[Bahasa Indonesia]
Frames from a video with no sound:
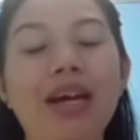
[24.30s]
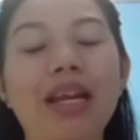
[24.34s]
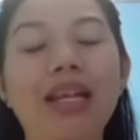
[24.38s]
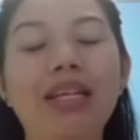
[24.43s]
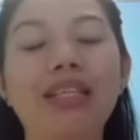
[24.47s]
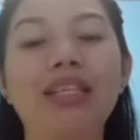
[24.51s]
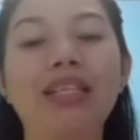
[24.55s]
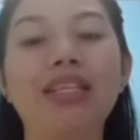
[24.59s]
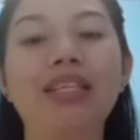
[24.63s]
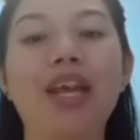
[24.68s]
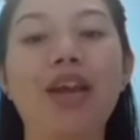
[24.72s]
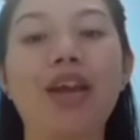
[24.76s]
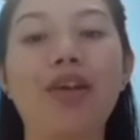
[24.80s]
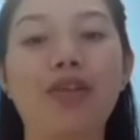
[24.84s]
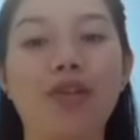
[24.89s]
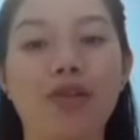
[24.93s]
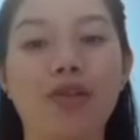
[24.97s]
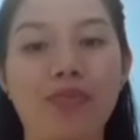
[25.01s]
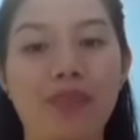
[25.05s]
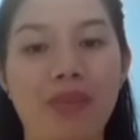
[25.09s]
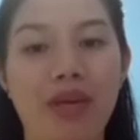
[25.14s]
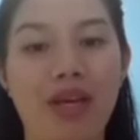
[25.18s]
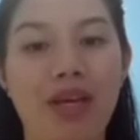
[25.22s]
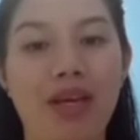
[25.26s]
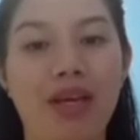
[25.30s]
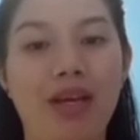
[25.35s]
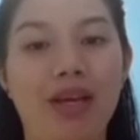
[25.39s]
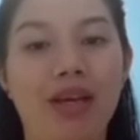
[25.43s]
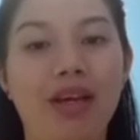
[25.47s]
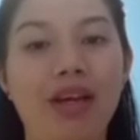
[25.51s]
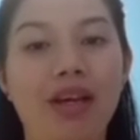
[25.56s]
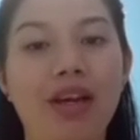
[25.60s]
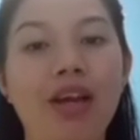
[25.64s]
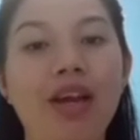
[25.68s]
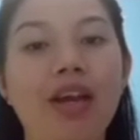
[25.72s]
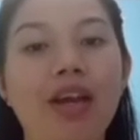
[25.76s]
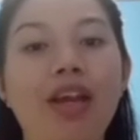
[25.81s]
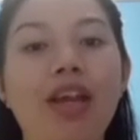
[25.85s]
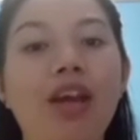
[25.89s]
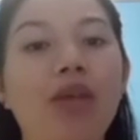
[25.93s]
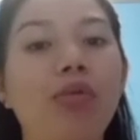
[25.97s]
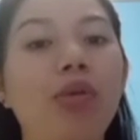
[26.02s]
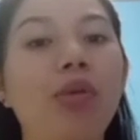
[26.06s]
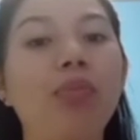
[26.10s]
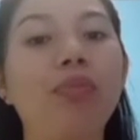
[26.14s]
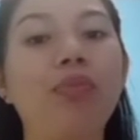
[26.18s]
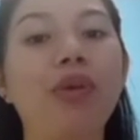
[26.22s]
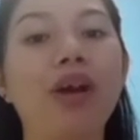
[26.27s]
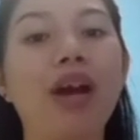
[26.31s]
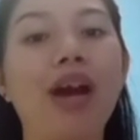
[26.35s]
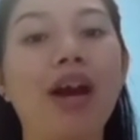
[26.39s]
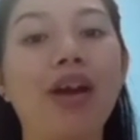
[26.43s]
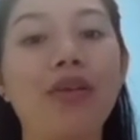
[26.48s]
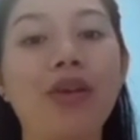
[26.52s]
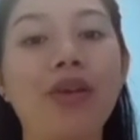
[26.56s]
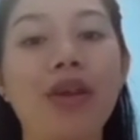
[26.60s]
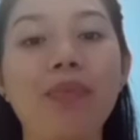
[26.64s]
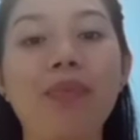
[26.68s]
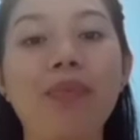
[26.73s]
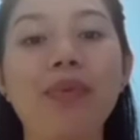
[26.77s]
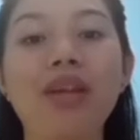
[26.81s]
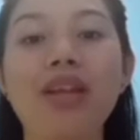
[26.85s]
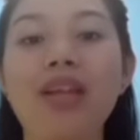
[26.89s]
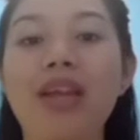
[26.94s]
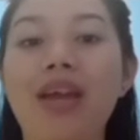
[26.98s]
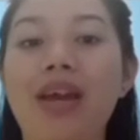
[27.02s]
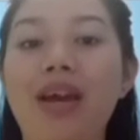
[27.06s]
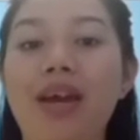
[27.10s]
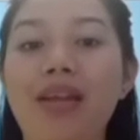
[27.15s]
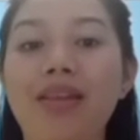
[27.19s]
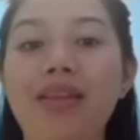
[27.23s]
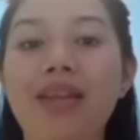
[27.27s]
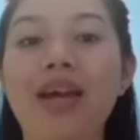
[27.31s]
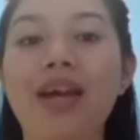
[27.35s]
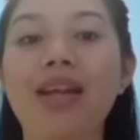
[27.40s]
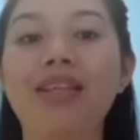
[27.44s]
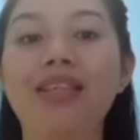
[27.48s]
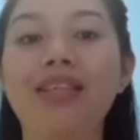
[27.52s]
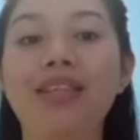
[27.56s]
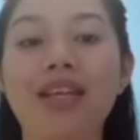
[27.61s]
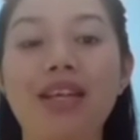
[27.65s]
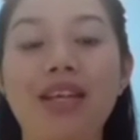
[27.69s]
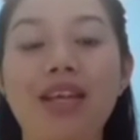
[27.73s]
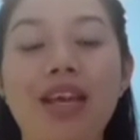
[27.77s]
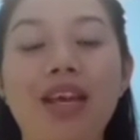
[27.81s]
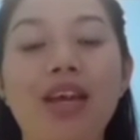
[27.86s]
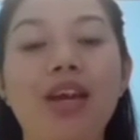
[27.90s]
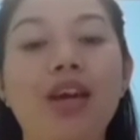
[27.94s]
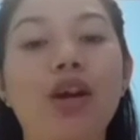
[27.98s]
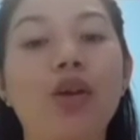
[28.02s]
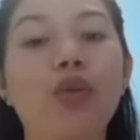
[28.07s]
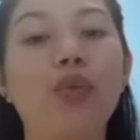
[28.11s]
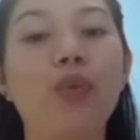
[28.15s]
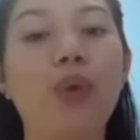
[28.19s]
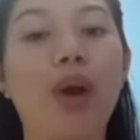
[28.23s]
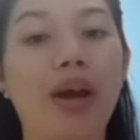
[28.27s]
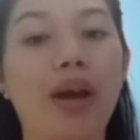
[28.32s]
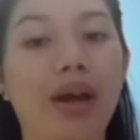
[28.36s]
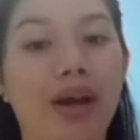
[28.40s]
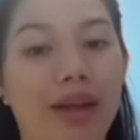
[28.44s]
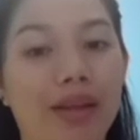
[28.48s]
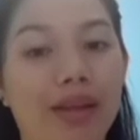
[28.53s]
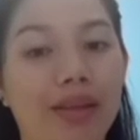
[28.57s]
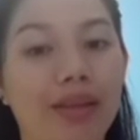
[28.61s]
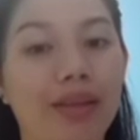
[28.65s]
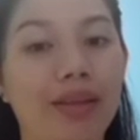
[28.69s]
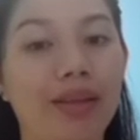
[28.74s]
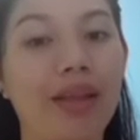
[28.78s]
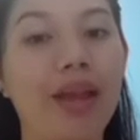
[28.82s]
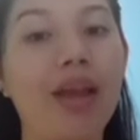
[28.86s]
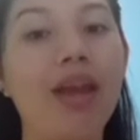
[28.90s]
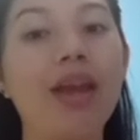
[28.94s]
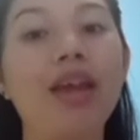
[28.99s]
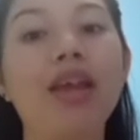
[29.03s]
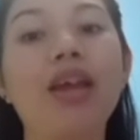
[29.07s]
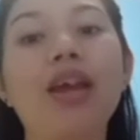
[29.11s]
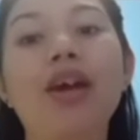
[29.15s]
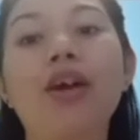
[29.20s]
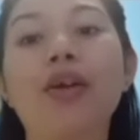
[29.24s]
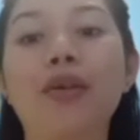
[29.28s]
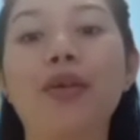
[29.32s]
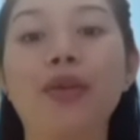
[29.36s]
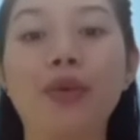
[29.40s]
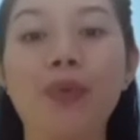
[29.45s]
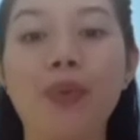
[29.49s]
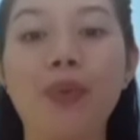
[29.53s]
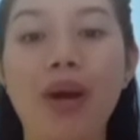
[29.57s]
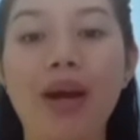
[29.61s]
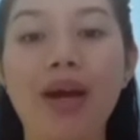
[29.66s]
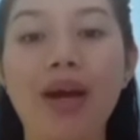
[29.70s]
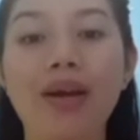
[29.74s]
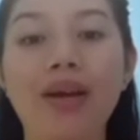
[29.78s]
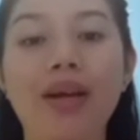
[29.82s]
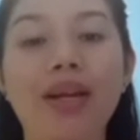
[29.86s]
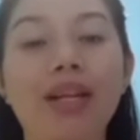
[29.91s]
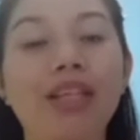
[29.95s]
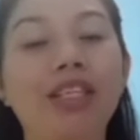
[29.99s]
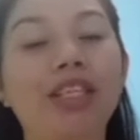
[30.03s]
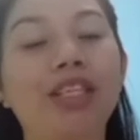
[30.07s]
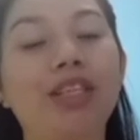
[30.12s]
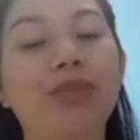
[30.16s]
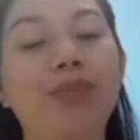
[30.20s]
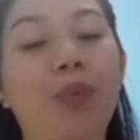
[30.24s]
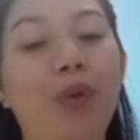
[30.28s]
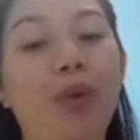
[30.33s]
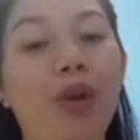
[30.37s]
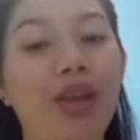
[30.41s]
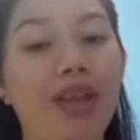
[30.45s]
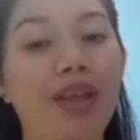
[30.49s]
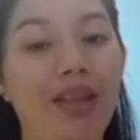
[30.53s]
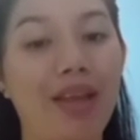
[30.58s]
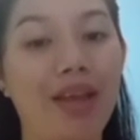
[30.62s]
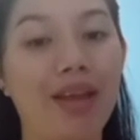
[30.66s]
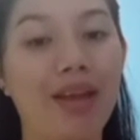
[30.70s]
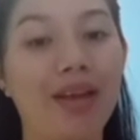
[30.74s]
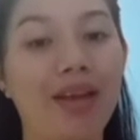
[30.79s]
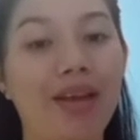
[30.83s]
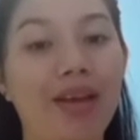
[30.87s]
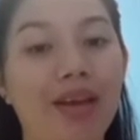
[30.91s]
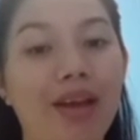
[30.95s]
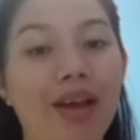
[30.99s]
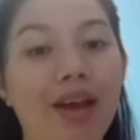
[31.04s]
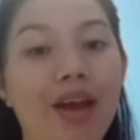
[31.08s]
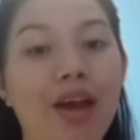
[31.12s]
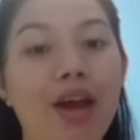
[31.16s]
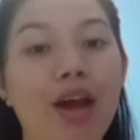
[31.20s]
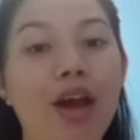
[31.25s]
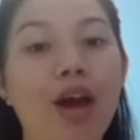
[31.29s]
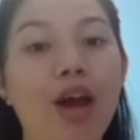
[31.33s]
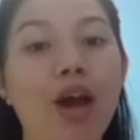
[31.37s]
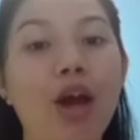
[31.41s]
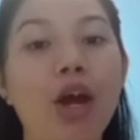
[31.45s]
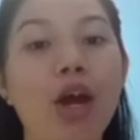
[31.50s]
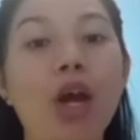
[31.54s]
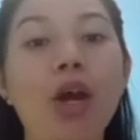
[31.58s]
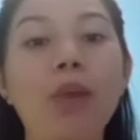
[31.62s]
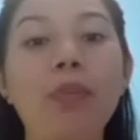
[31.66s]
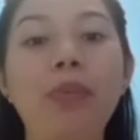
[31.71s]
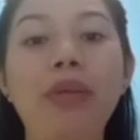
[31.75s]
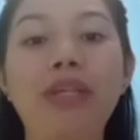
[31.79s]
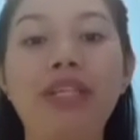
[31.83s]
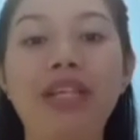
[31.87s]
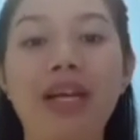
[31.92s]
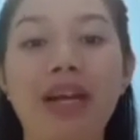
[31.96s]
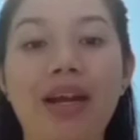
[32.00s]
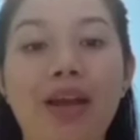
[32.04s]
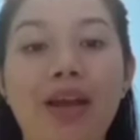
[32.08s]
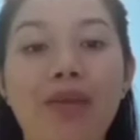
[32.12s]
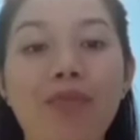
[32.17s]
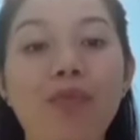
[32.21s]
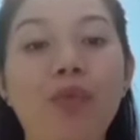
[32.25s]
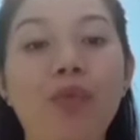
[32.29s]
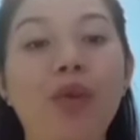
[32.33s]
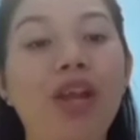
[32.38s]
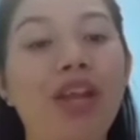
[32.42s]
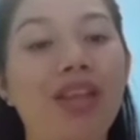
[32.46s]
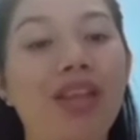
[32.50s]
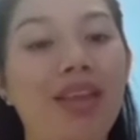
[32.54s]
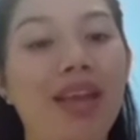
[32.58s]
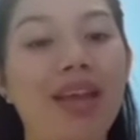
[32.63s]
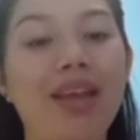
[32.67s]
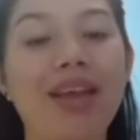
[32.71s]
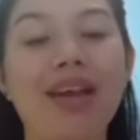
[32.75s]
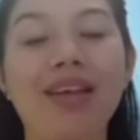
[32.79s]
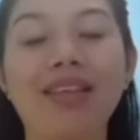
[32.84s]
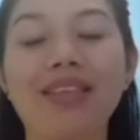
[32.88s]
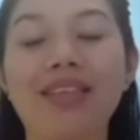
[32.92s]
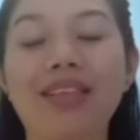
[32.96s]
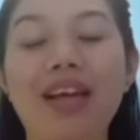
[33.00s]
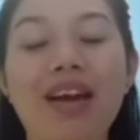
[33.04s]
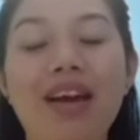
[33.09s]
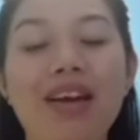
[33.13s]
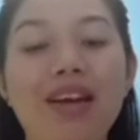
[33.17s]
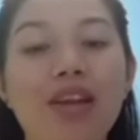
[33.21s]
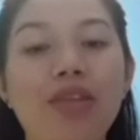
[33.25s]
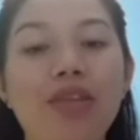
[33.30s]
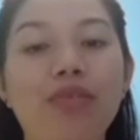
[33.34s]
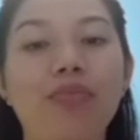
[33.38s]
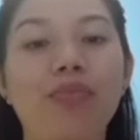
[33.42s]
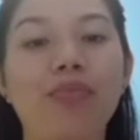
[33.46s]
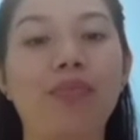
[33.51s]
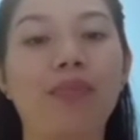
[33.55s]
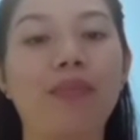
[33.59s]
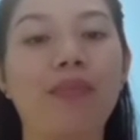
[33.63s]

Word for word: krisis ekonomi yang mempengaruhi pendidikan dari segi keuangan. Yang kedua, krisis politik. Kebijakan politik yang sangat